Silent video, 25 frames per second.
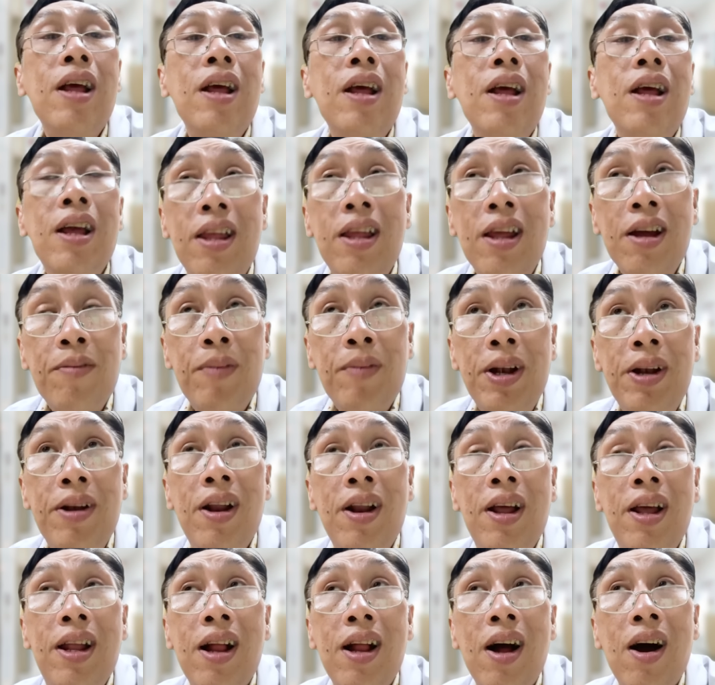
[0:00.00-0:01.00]
thì những bệnh
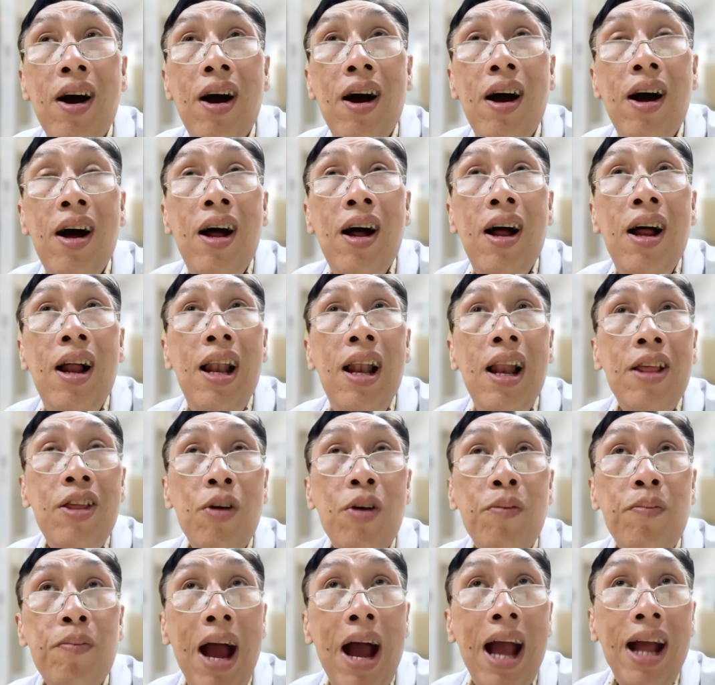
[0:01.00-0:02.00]
lý đó là
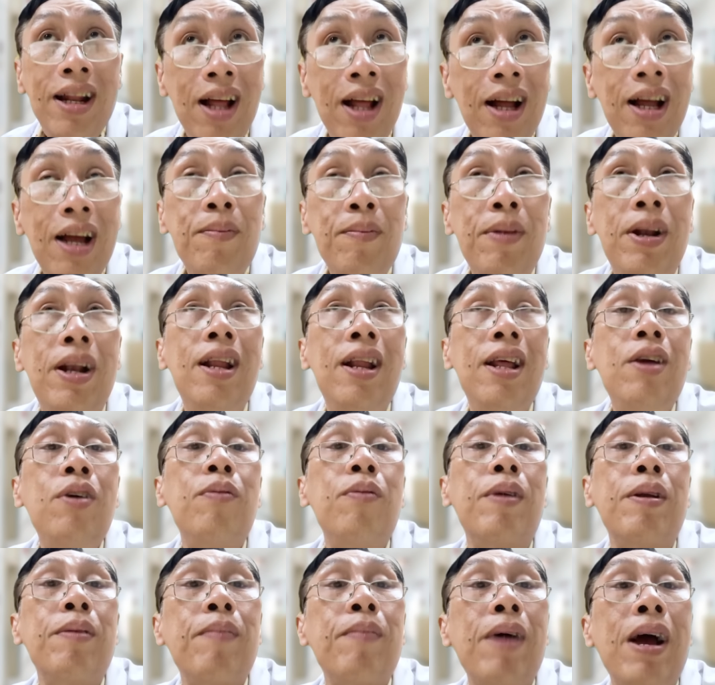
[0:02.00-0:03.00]
do bản thân cái bệnh lý
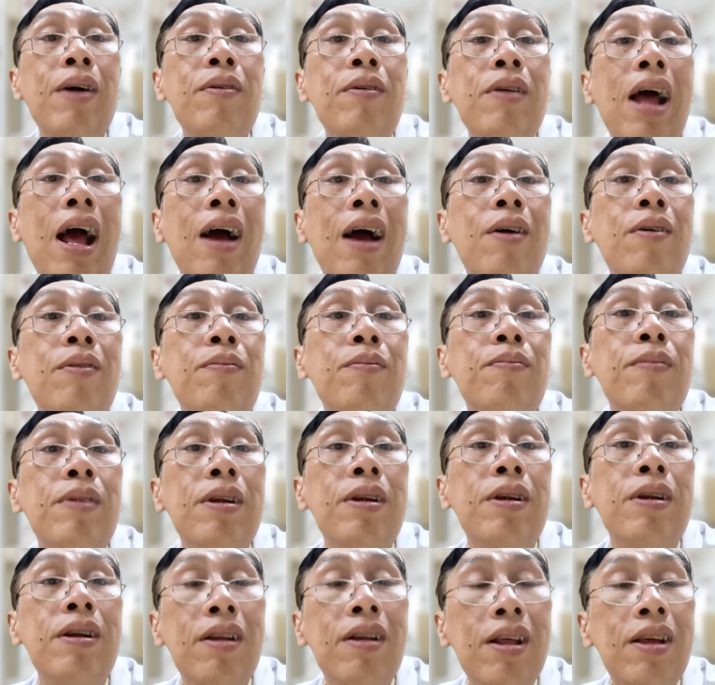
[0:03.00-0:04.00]
của mạch máu não
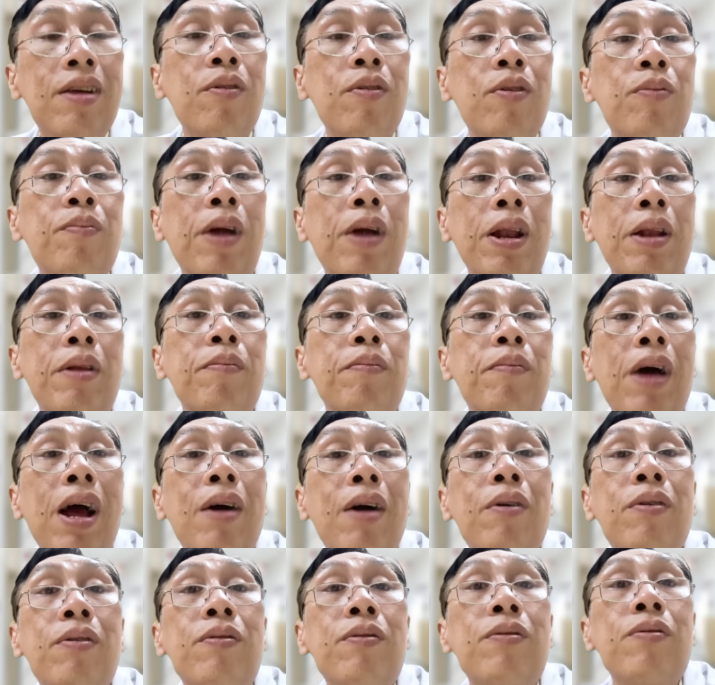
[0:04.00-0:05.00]
bệnh lý của mạch
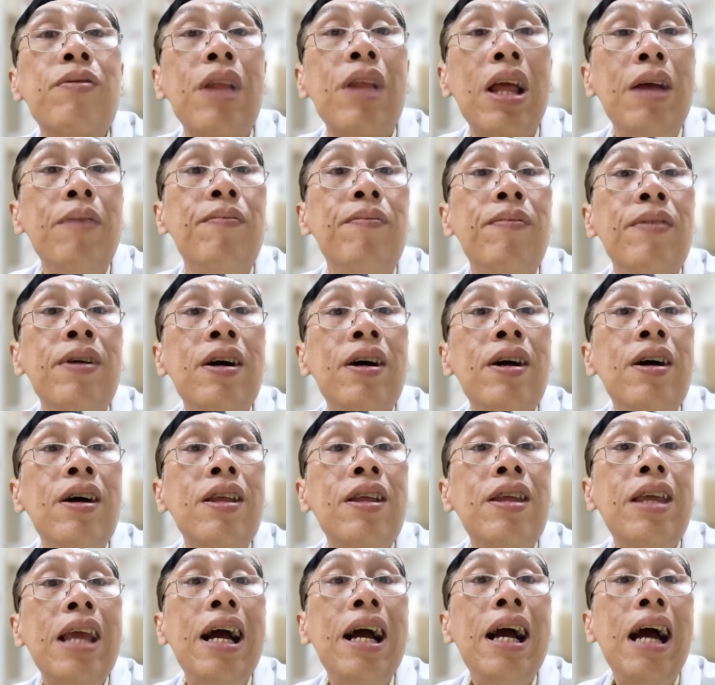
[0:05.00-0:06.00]
máu tim
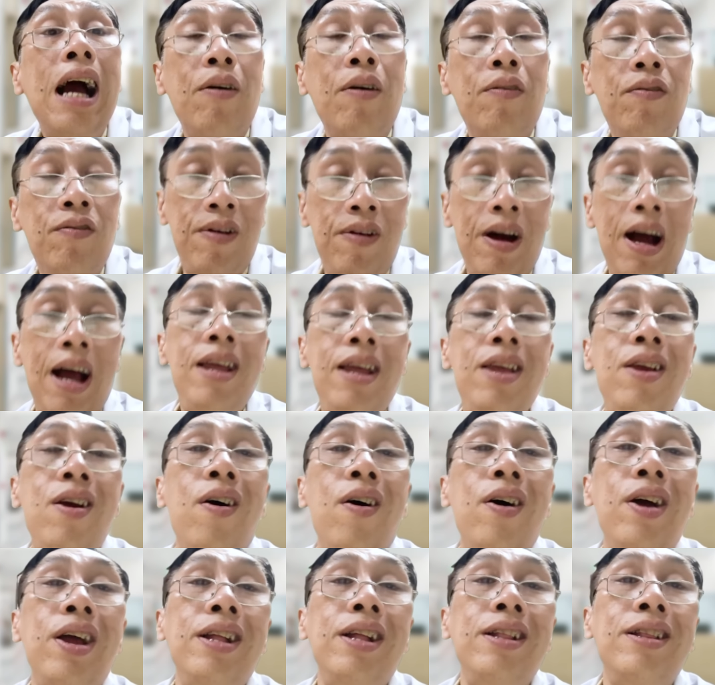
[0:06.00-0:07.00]
chứ không phải
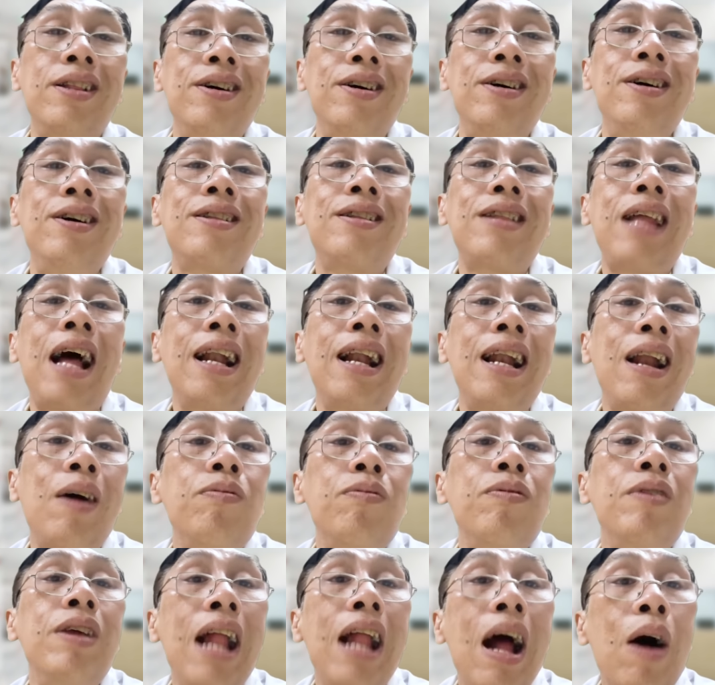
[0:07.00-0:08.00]
do hiện tượng tăng
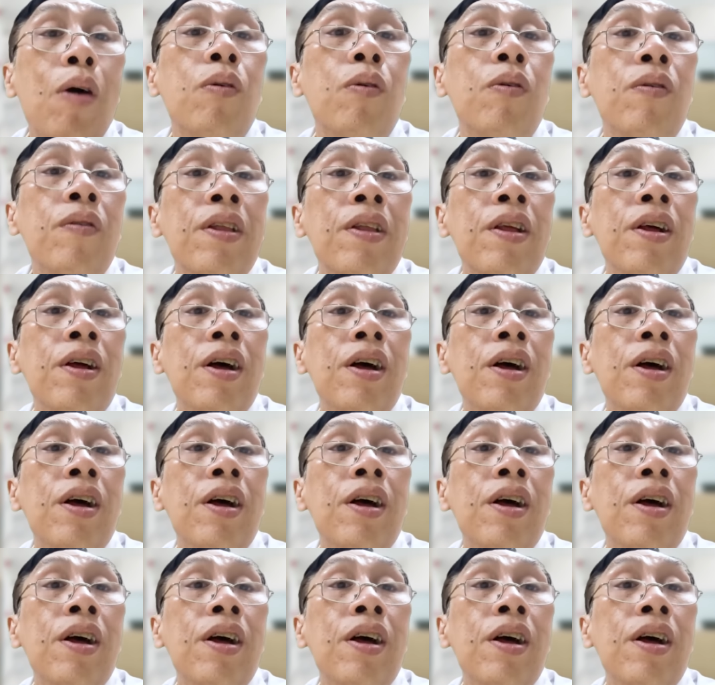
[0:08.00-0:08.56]
đông gì đâu